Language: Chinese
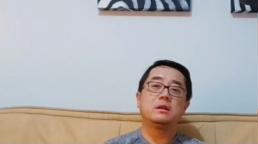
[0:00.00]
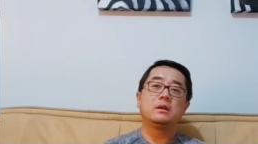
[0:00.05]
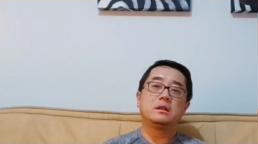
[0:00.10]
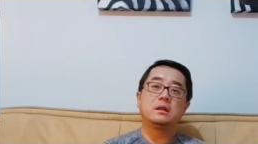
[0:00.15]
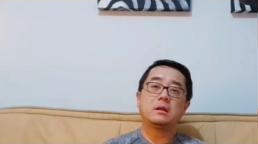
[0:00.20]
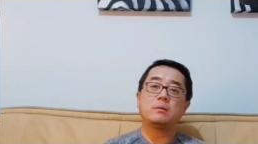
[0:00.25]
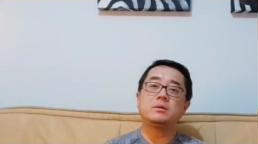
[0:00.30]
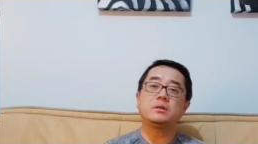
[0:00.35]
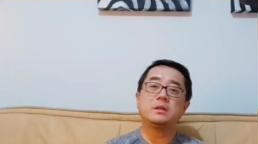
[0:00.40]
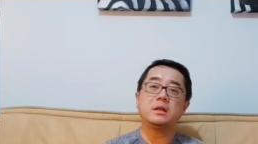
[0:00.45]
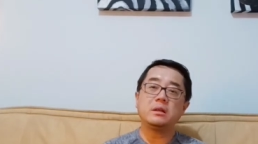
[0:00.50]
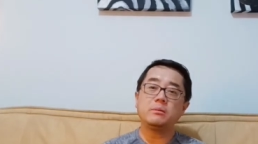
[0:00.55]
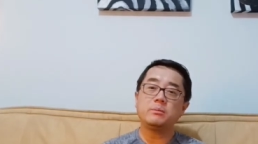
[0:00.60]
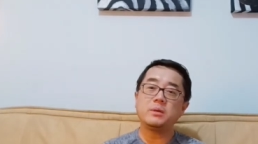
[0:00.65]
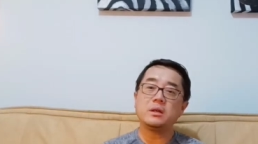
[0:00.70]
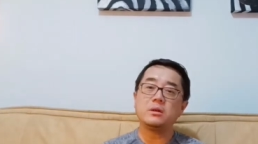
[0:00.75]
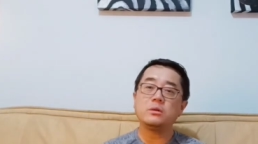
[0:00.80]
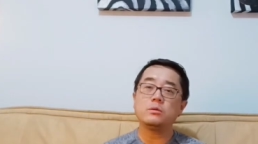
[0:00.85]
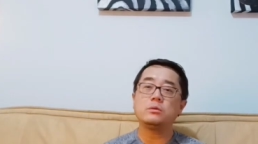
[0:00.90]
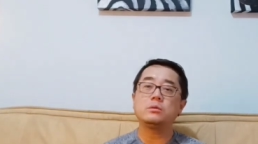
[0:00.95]
他们先
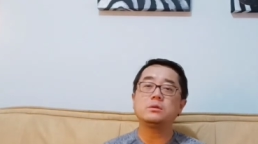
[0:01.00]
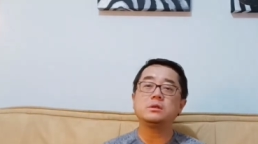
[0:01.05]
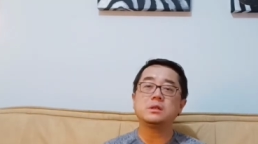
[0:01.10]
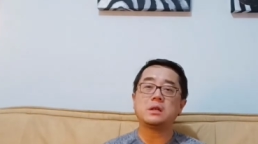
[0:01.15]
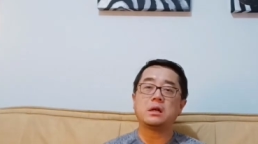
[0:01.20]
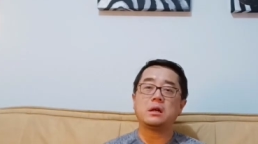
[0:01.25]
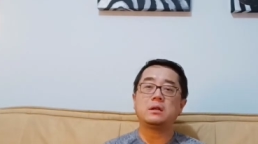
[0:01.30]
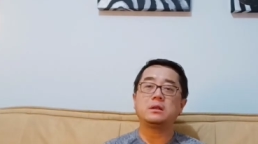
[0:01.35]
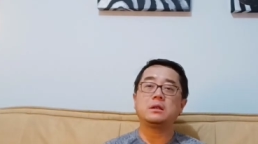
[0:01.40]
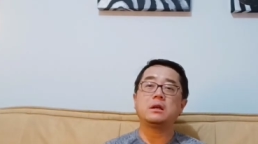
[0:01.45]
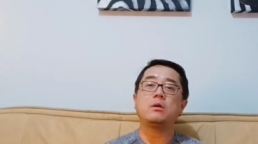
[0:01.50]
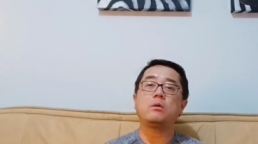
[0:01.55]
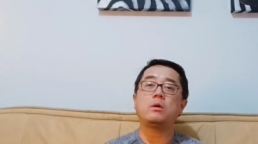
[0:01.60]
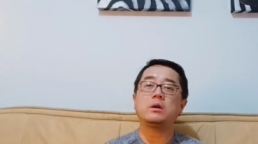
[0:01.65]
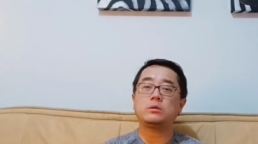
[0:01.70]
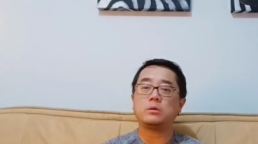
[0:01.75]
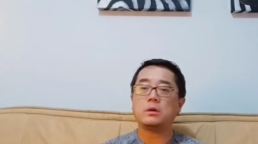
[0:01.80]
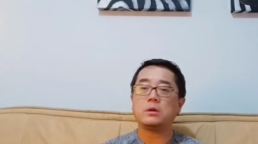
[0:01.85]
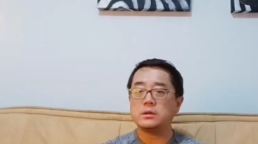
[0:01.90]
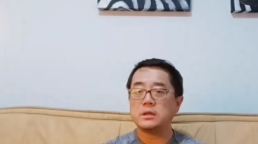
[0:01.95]
评估一下，你要花
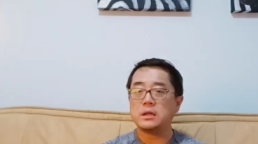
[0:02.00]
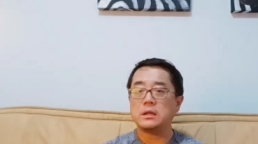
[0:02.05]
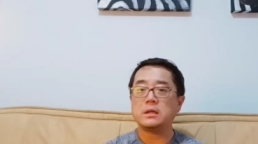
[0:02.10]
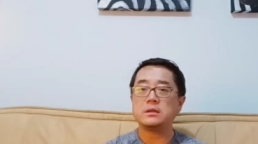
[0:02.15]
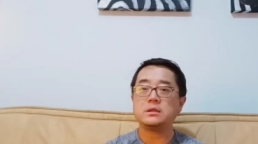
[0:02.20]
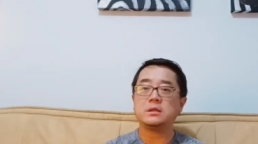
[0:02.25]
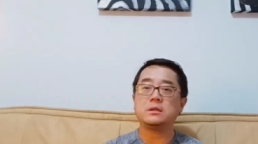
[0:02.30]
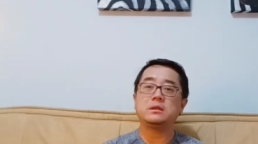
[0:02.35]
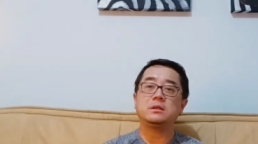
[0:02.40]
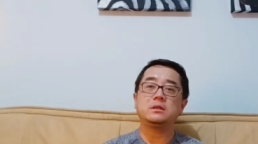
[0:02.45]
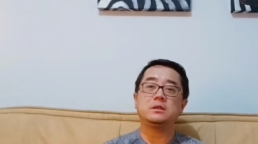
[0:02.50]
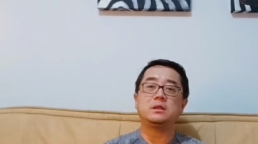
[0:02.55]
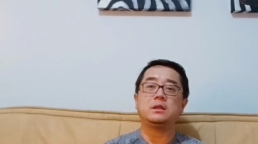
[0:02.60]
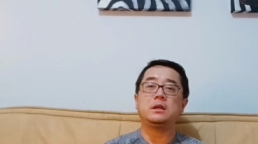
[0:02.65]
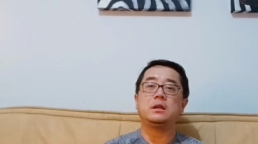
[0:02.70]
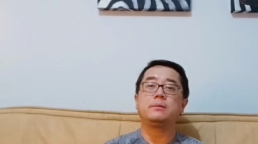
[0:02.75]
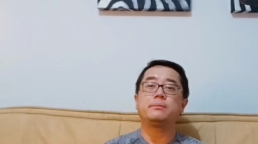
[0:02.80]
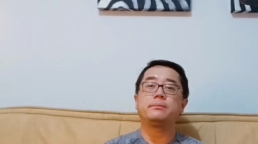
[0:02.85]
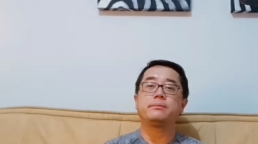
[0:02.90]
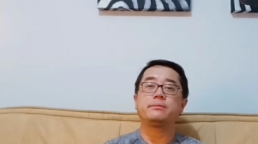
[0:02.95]
多少钱的，请，请
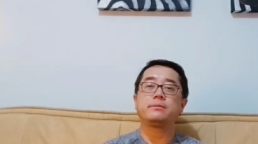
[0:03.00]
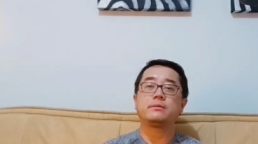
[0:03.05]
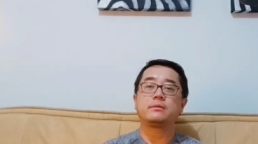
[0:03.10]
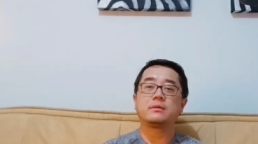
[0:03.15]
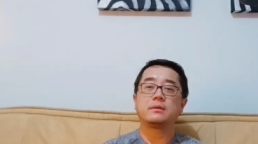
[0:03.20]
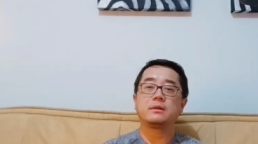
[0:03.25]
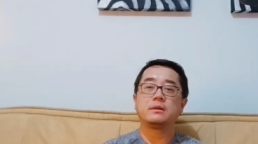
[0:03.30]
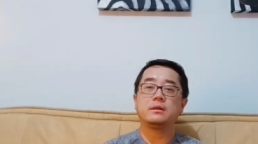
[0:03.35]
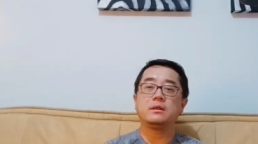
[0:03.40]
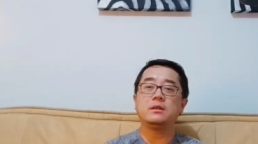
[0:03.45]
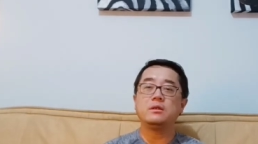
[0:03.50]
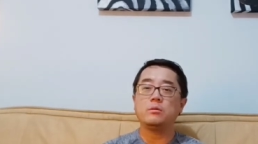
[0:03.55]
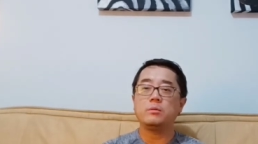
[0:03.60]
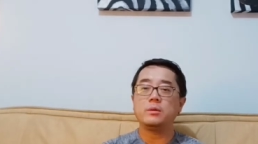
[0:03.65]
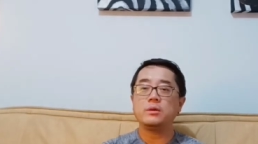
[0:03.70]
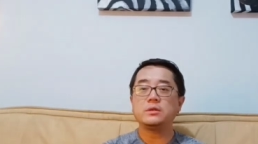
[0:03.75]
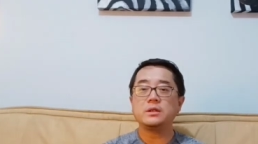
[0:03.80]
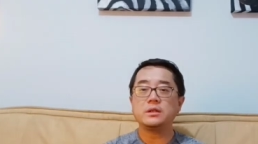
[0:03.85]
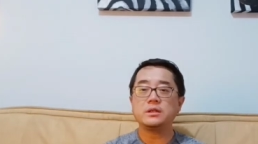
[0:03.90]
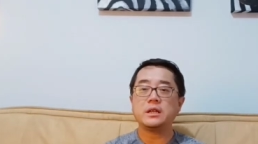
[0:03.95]
你有没有
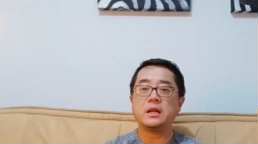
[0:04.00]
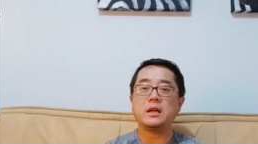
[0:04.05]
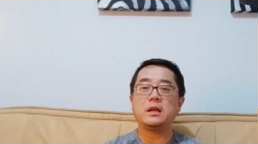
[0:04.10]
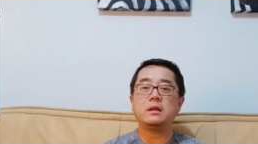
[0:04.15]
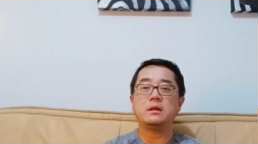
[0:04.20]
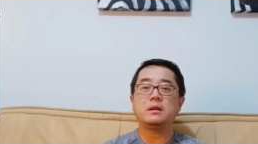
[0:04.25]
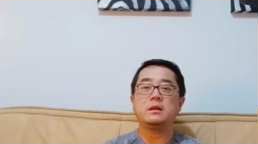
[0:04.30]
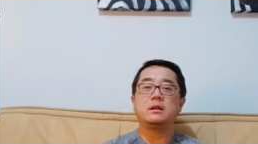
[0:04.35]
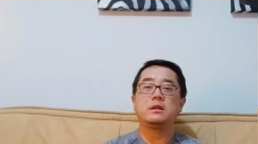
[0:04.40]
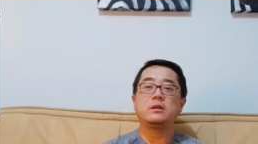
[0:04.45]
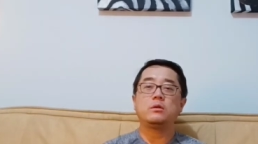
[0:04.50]
这个钱？你